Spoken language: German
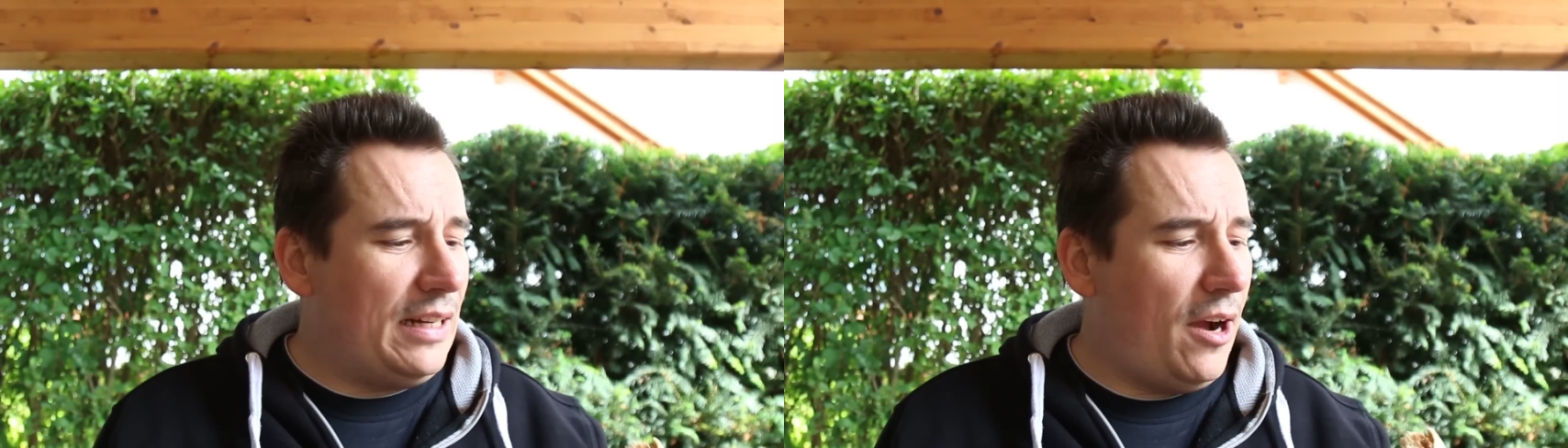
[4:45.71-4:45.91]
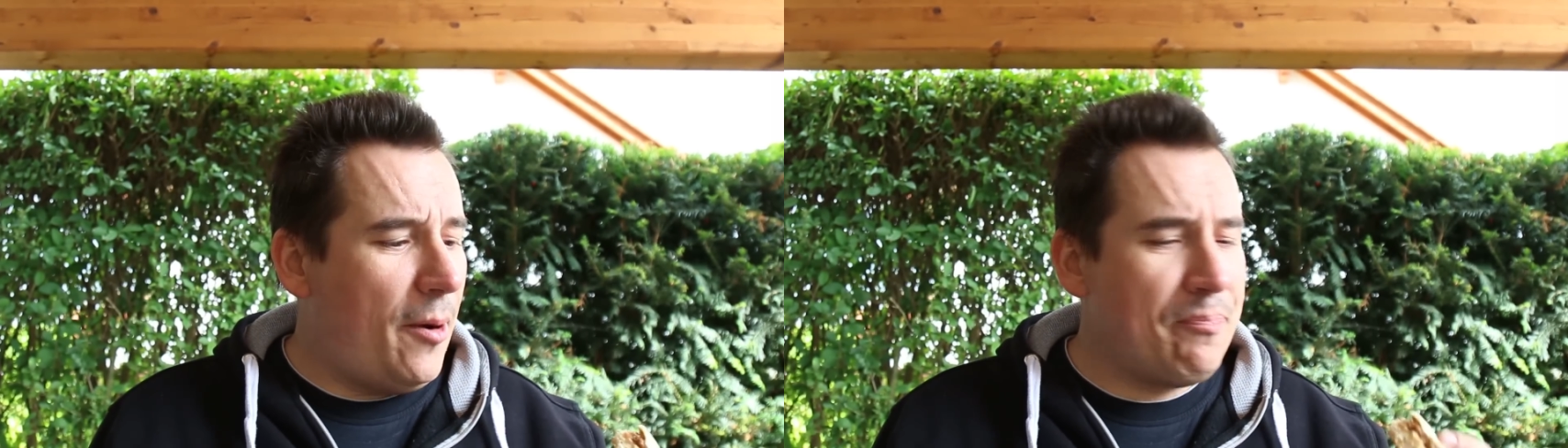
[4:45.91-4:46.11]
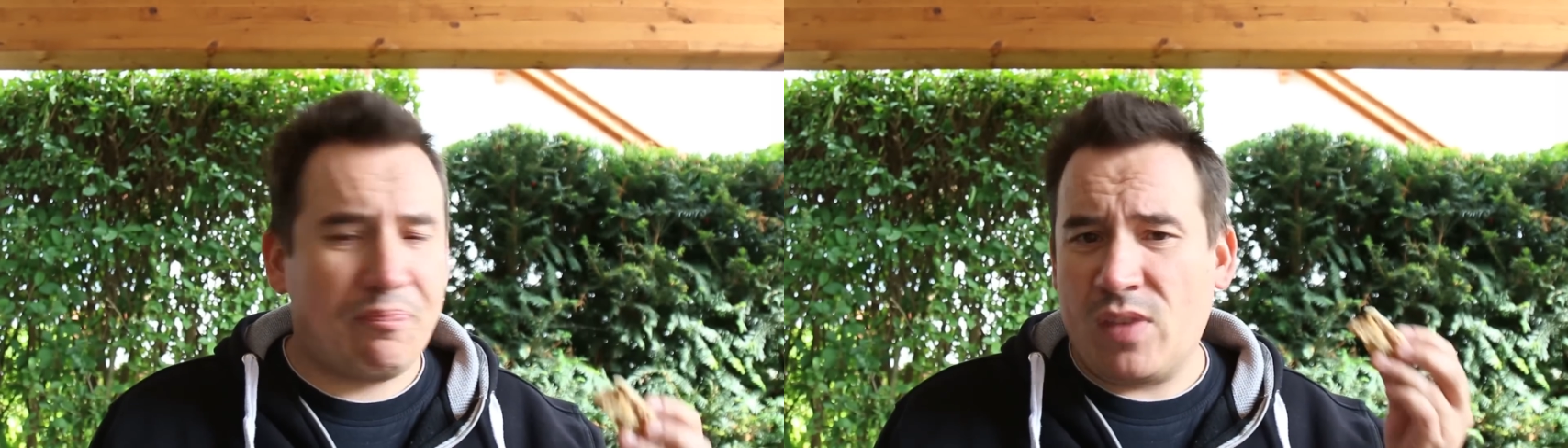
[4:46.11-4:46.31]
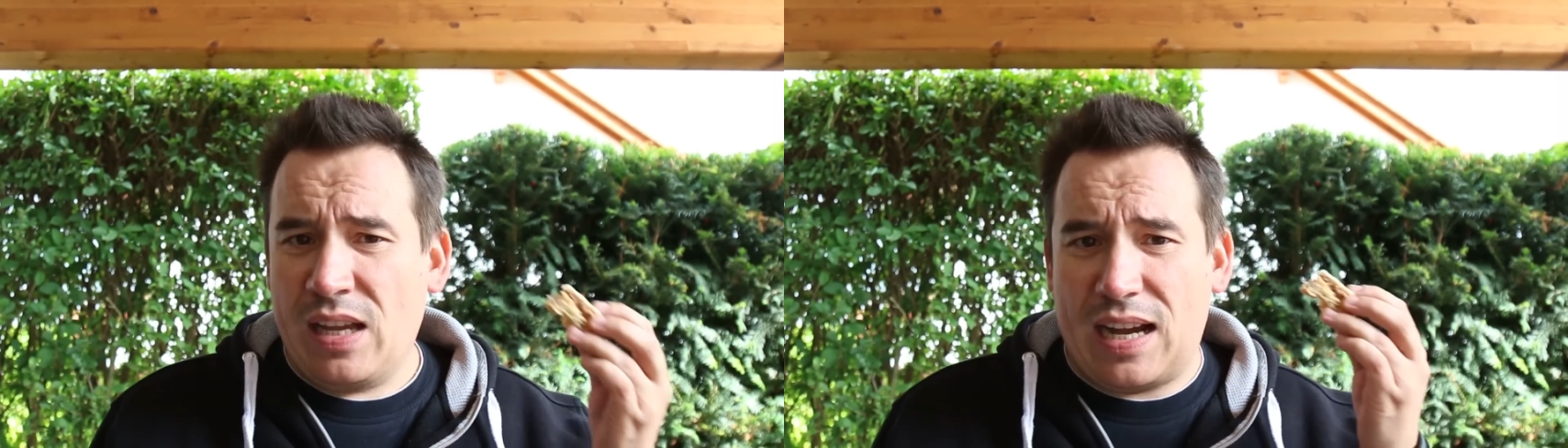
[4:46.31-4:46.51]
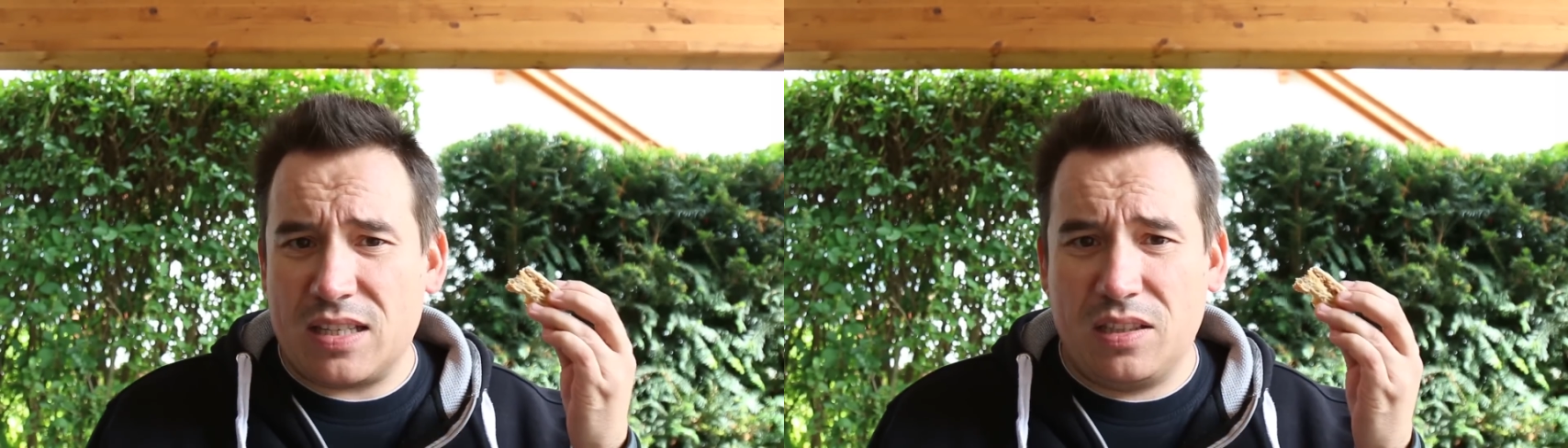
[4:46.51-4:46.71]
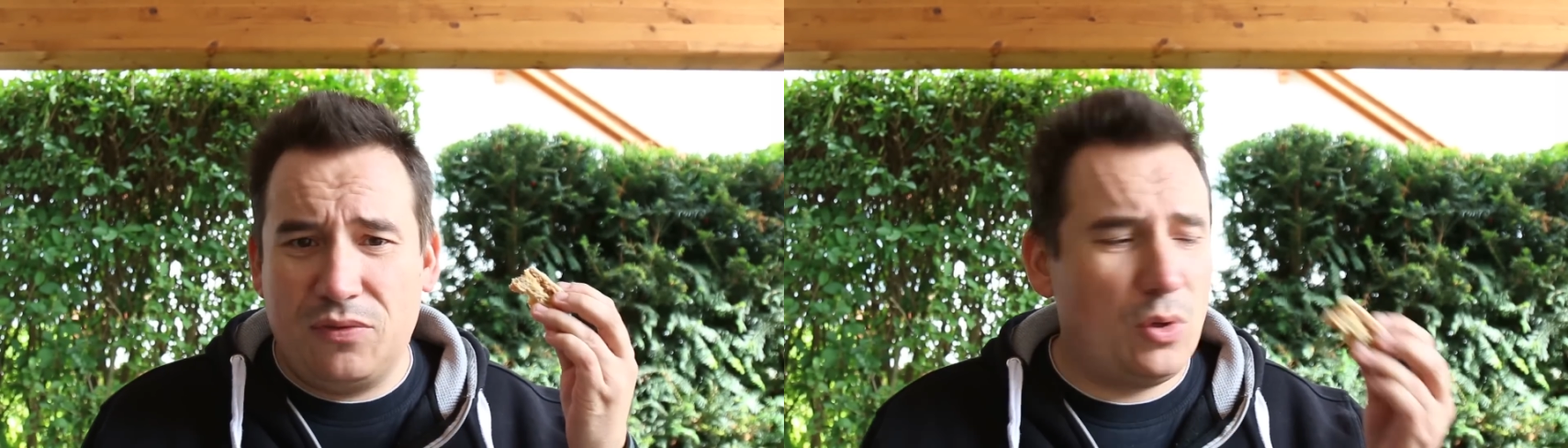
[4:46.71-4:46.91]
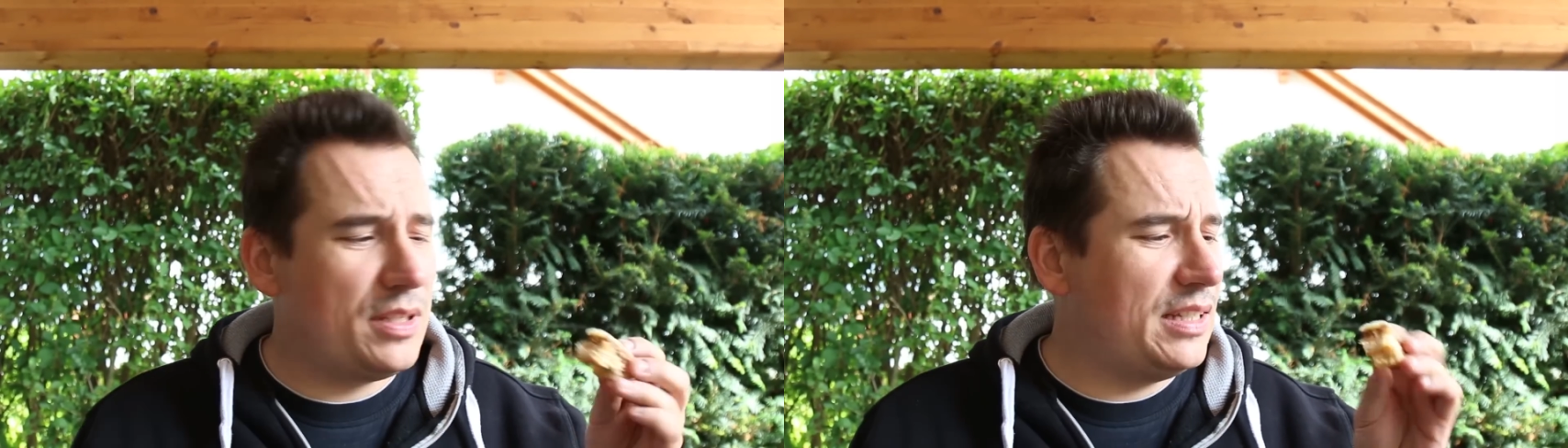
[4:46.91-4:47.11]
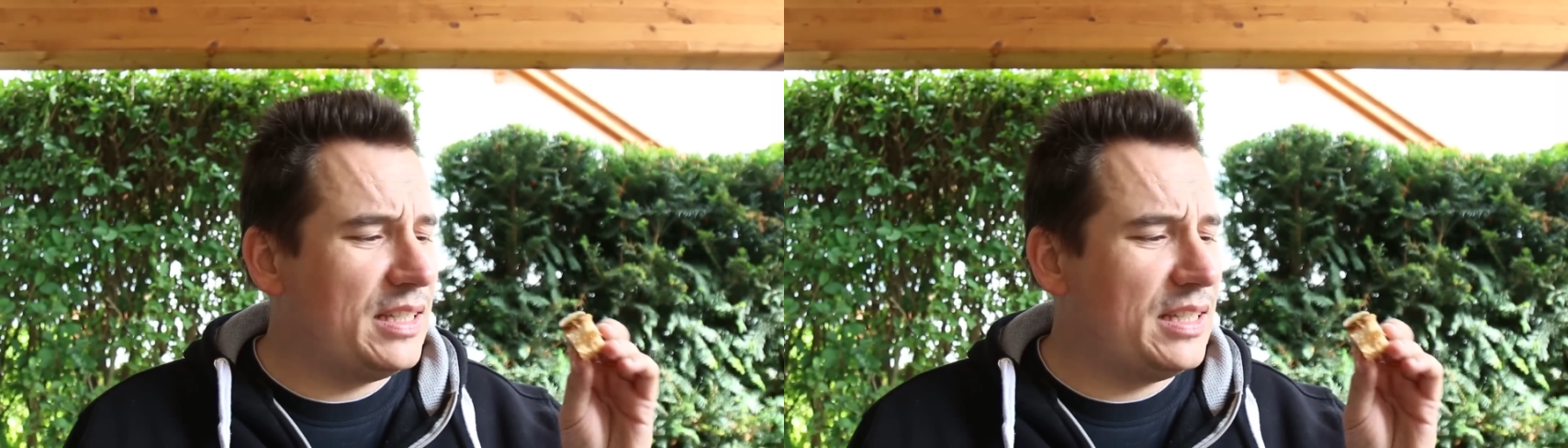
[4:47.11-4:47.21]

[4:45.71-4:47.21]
Ähm, also die Wurst